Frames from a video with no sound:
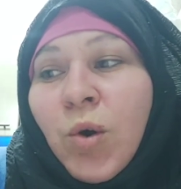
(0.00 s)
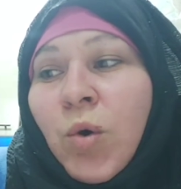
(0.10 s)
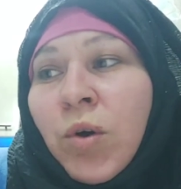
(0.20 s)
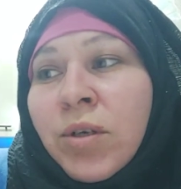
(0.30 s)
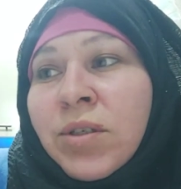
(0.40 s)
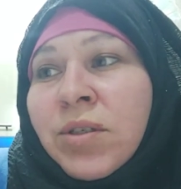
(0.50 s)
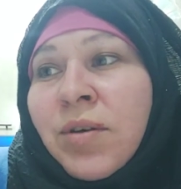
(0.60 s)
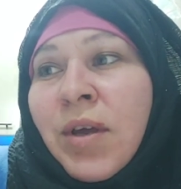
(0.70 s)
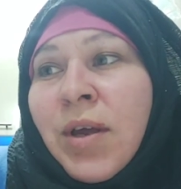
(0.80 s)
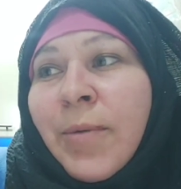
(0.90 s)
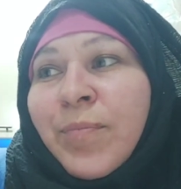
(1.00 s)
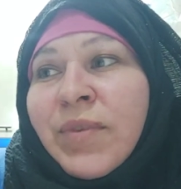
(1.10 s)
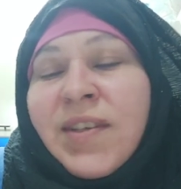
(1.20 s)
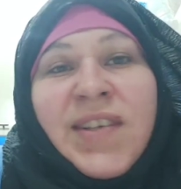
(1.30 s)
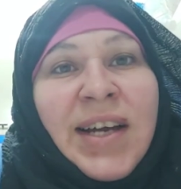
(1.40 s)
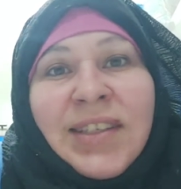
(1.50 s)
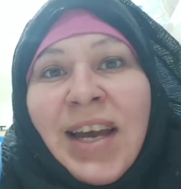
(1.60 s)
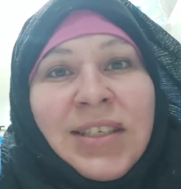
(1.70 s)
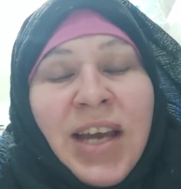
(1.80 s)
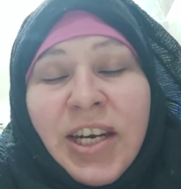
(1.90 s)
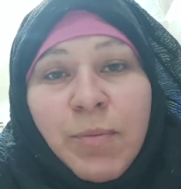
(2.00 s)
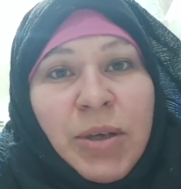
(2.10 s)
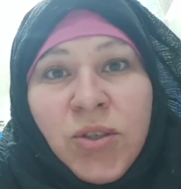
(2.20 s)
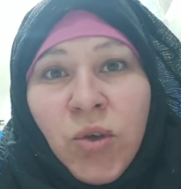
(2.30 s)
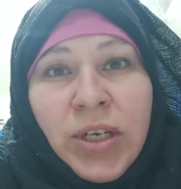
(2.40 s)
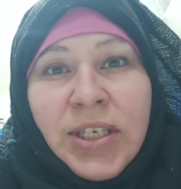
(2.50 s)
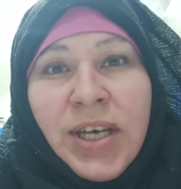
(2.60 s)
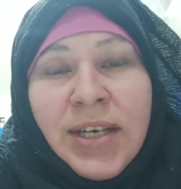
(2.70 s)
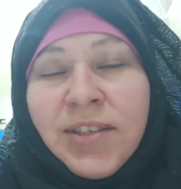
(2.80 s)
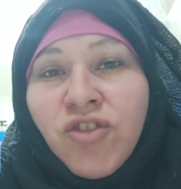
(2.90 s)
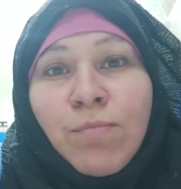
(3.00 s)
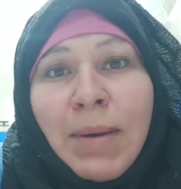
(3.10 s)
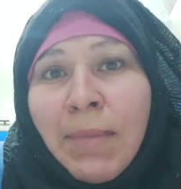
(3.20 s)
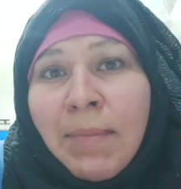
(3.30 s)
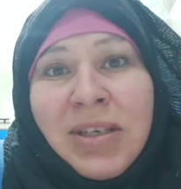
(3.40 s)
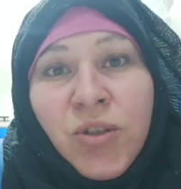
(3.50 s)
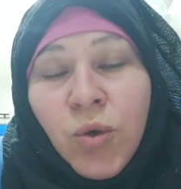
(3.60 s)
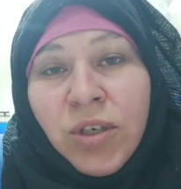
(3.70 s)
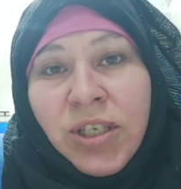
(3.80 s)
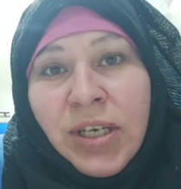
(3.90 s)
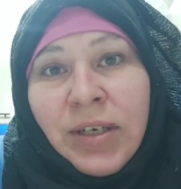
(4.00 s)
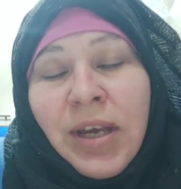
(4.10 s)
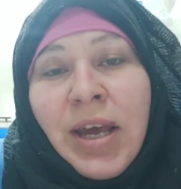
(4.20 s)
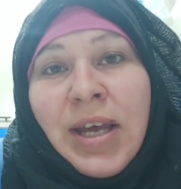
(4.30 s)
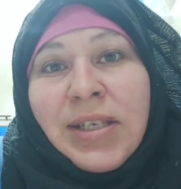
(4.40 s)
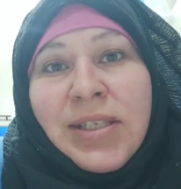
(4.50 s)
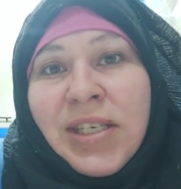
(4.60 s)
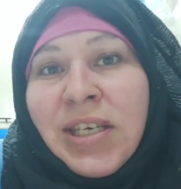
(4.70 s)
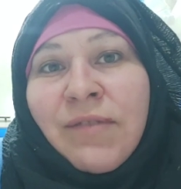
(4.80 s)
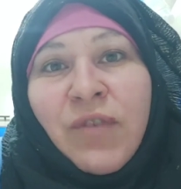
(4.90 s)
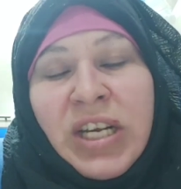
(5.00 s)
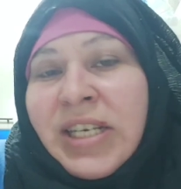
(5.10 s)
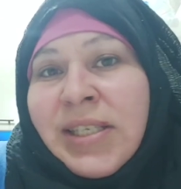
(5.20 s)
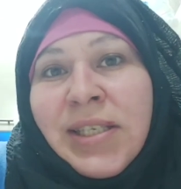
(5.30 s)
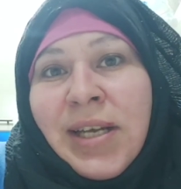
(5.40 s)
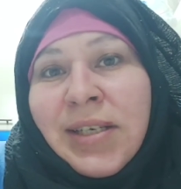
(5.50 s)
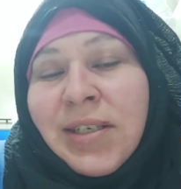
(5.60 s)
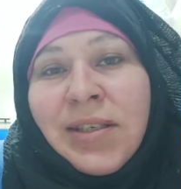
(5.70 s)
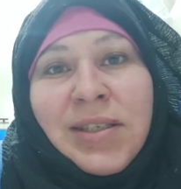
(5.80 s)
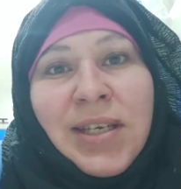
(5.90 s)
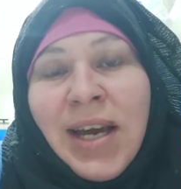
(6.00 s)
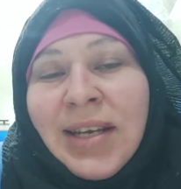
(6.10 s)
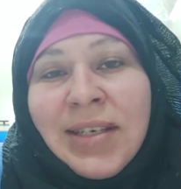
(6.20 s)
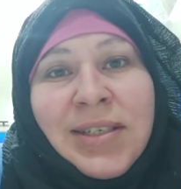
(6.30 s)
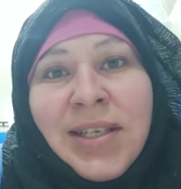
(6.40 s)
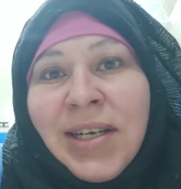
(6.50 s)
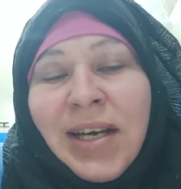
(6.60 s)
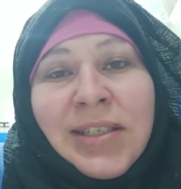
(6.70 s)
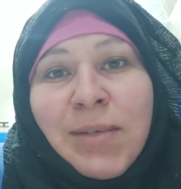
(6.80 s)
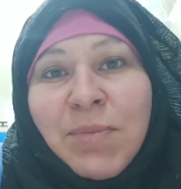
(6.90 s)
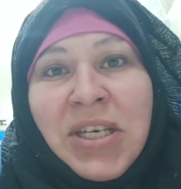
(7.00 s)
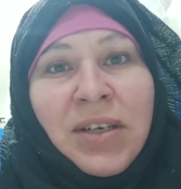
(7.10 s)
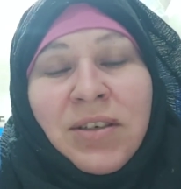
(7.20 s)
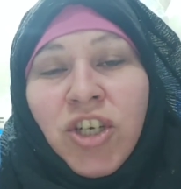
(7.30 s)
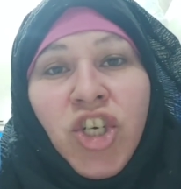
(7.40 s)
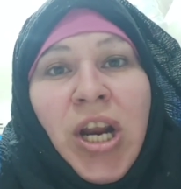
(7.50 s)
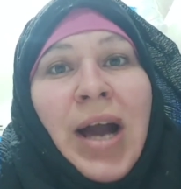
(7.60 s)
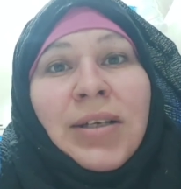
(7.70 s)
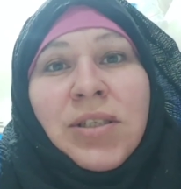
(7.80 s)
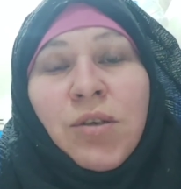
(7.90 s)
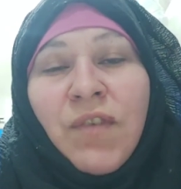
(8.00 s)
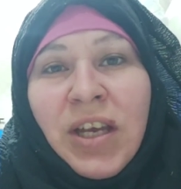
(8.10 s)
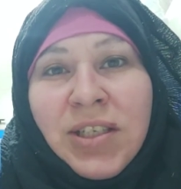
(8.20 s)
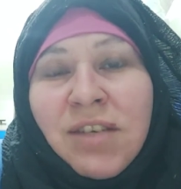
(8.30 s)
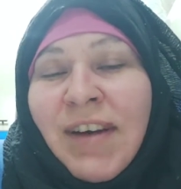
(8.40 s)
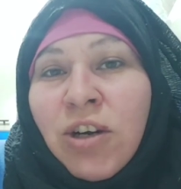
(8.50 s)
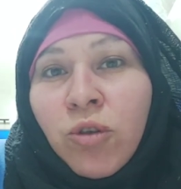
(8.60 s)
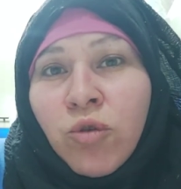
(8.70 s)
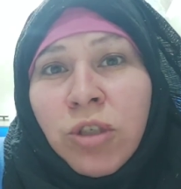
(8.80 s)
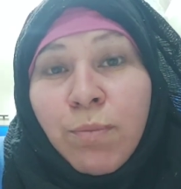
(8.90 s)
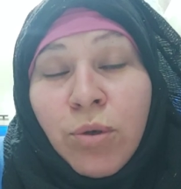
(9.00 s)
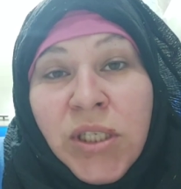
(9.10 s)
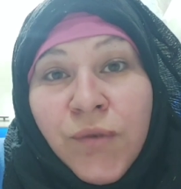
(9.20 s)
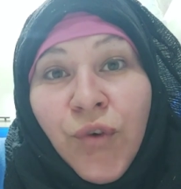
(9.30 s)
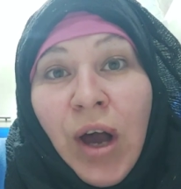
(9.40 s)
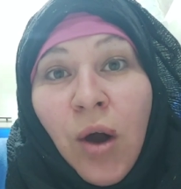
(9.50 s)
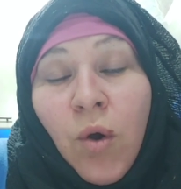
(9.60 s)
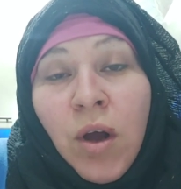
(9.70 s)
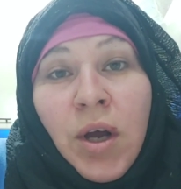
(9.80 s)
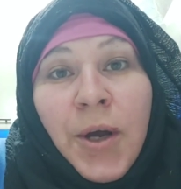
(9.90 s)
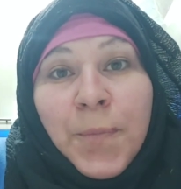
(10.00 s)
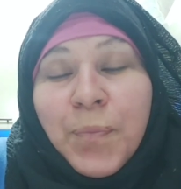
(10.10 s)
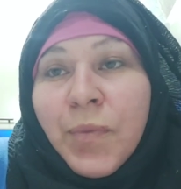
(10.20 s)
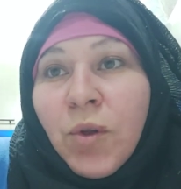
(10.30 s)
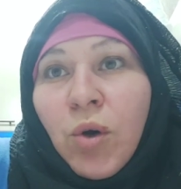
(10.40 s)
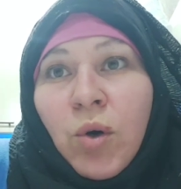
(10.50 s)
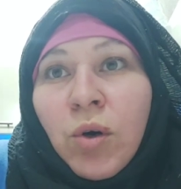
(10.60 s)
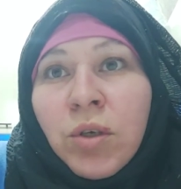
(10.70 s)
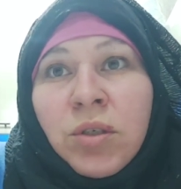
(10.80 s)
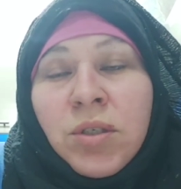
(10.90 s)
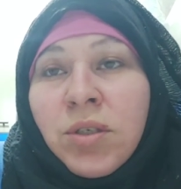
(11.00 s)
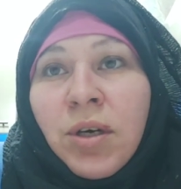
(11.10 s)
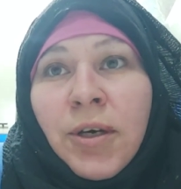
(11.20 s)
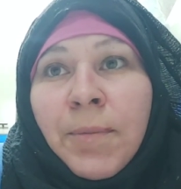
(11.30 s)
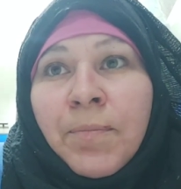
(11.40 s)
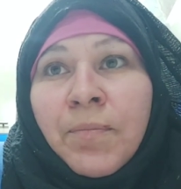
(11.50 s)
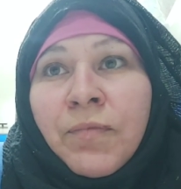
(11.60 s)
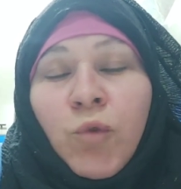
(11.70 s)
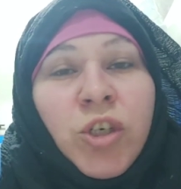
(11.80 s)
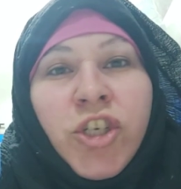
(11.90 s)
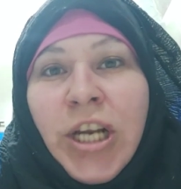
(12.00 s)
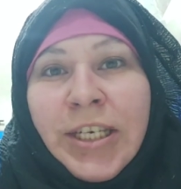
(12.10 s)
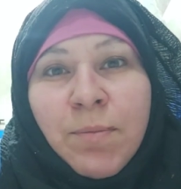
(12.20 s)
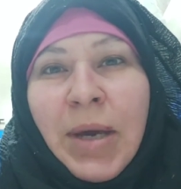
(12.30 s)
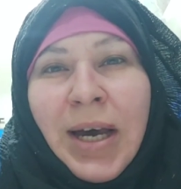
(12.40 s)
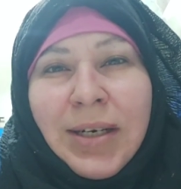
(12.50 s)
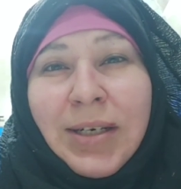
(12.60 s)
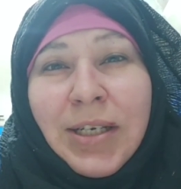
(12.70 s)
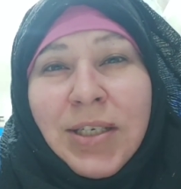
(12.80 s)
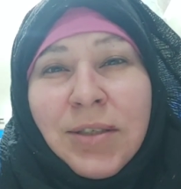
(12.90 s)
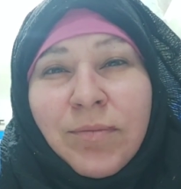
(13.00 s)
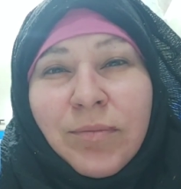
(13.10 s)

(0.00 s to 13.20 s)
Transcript: Und sie sagt, er hat keine Persönlichkeit. Das ist ein Mama-Söhnchen. Sie will das nicht. Sie kann das nicht akzeptieren, geschlagen zu werden. Sie war dort nur die Putzfrau und ähm, wurde schlecht behandelt.